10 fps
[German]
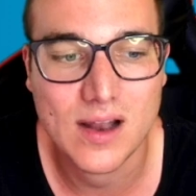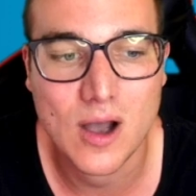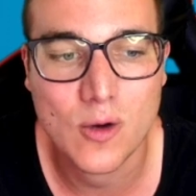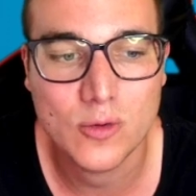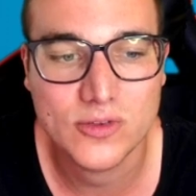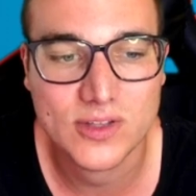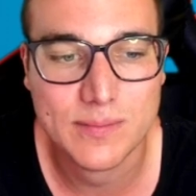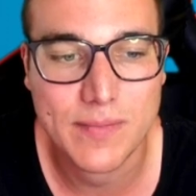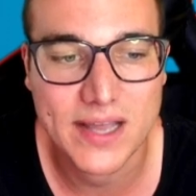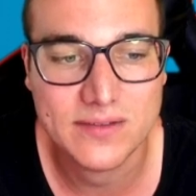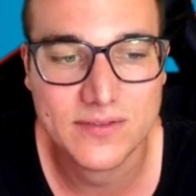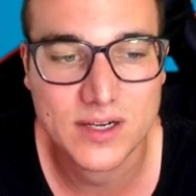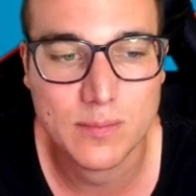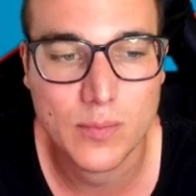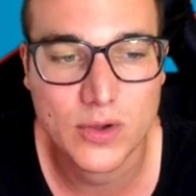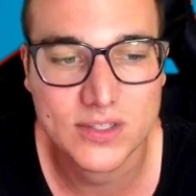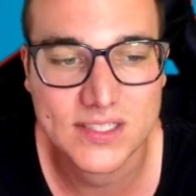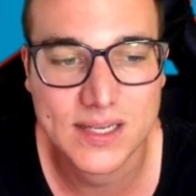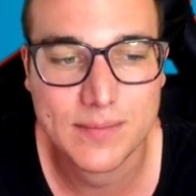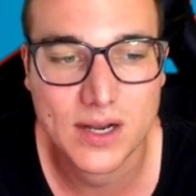aus, in meinem Fall möchte
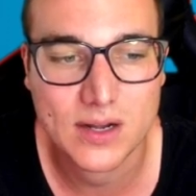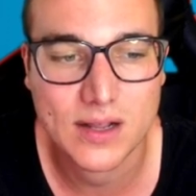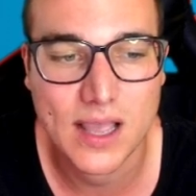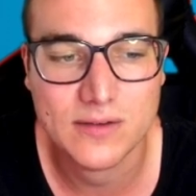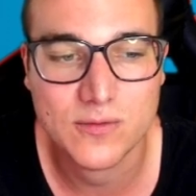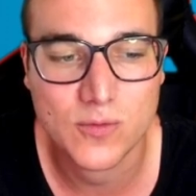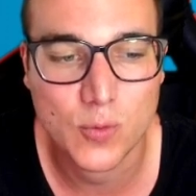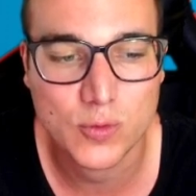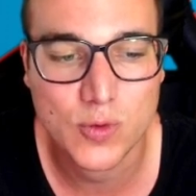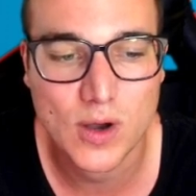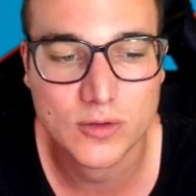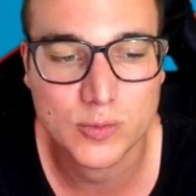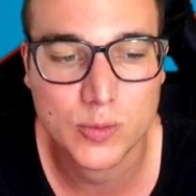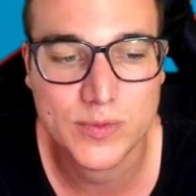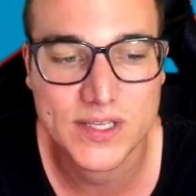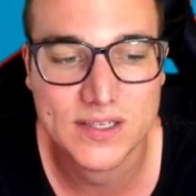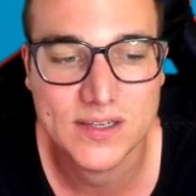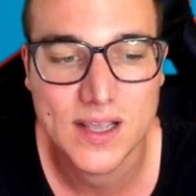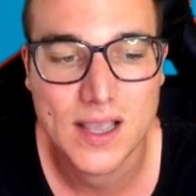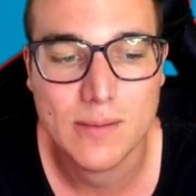ich einmal ein Foto ausprobieren,
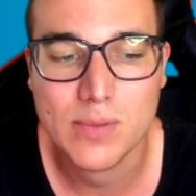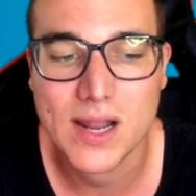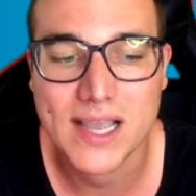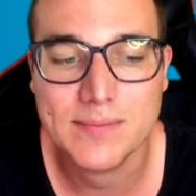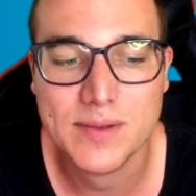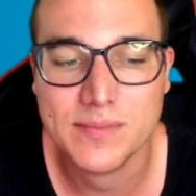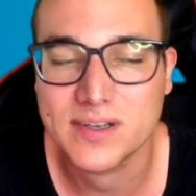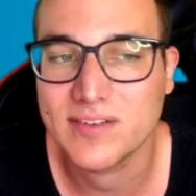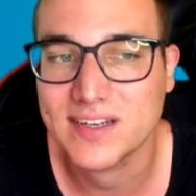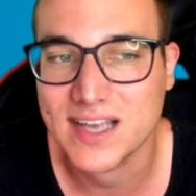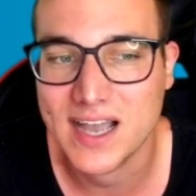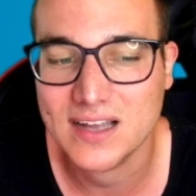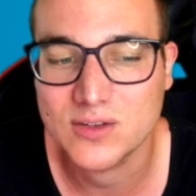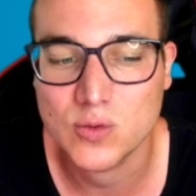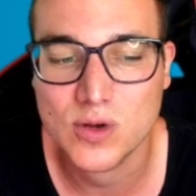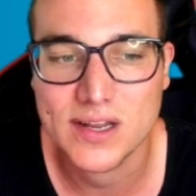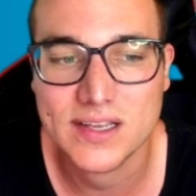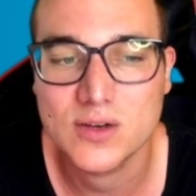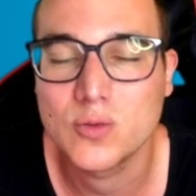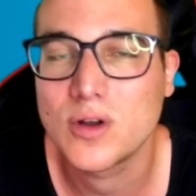bleibe im Quadrat und
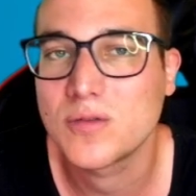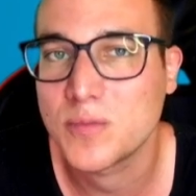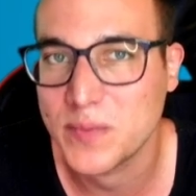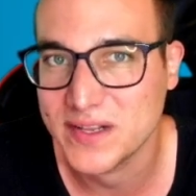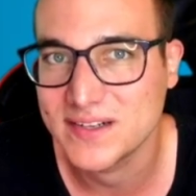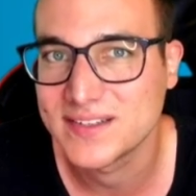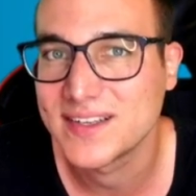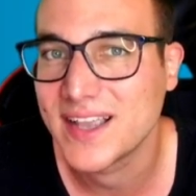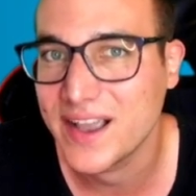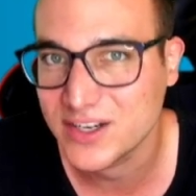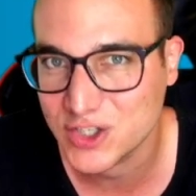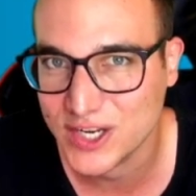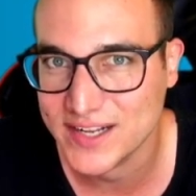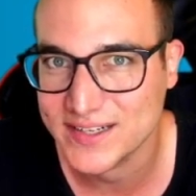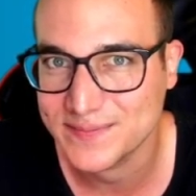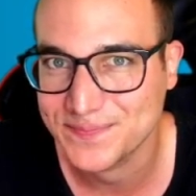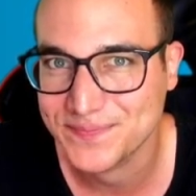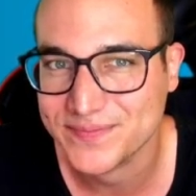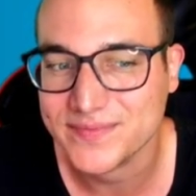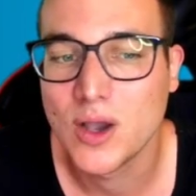klicke nun auf Bild erstellen.
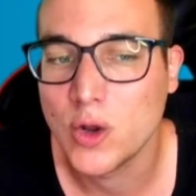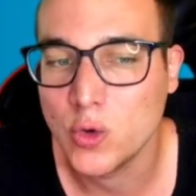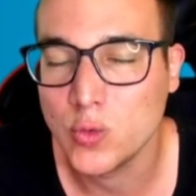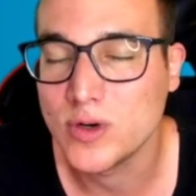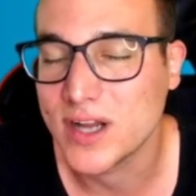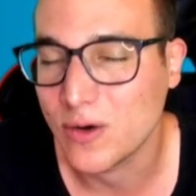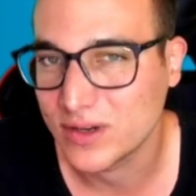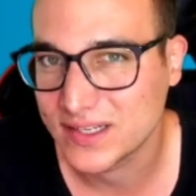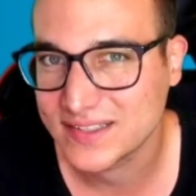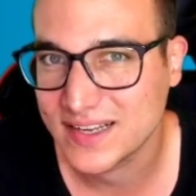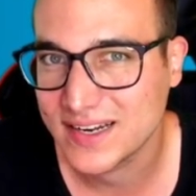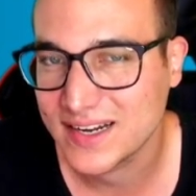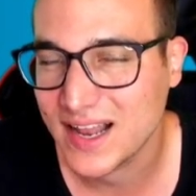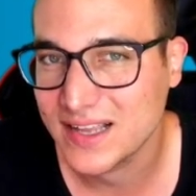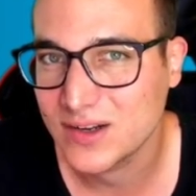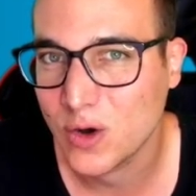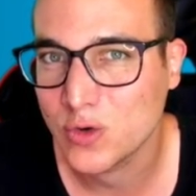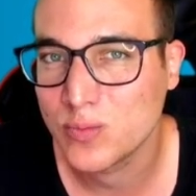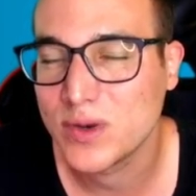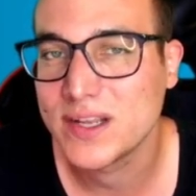Nun dauert das einen kleinen
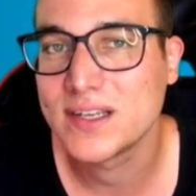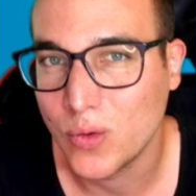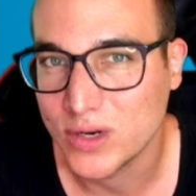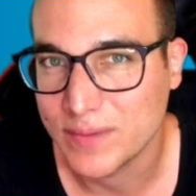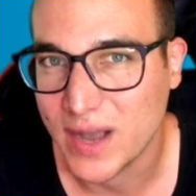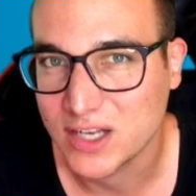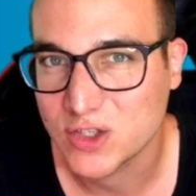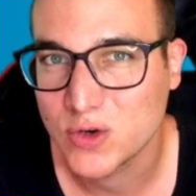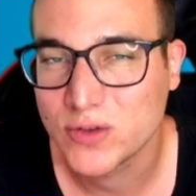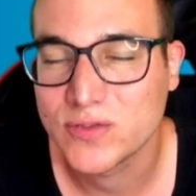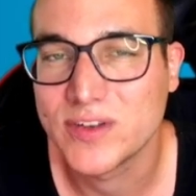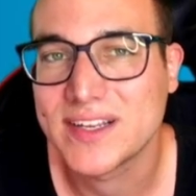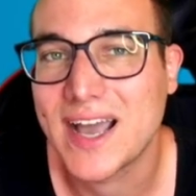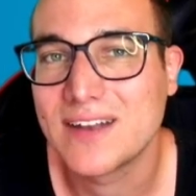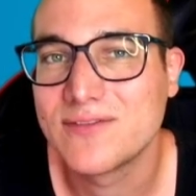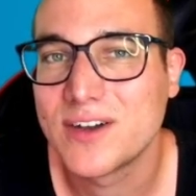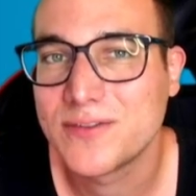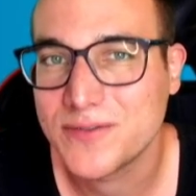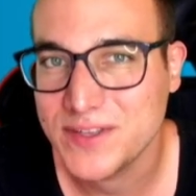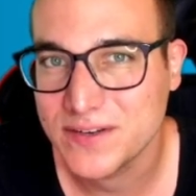Augenblick und im Anschluss wird Canva
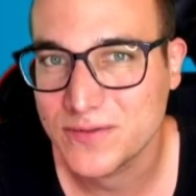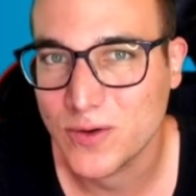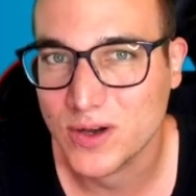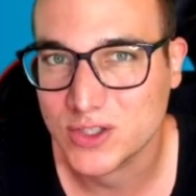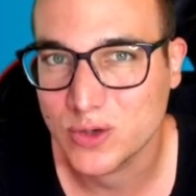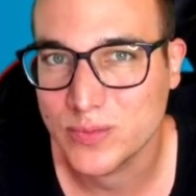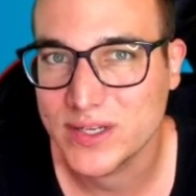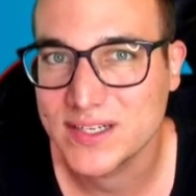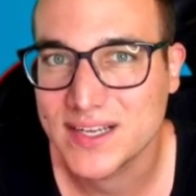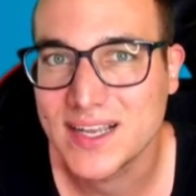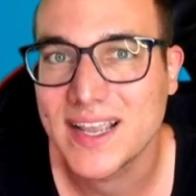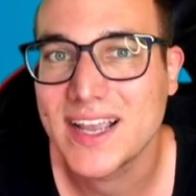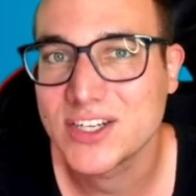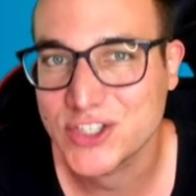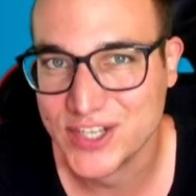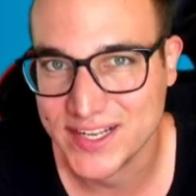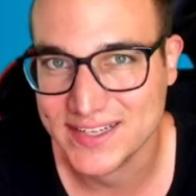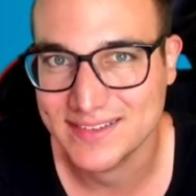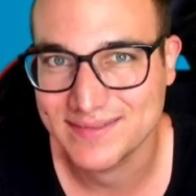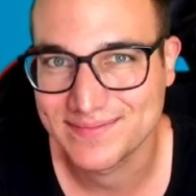vier Vorschaubilder erstellen.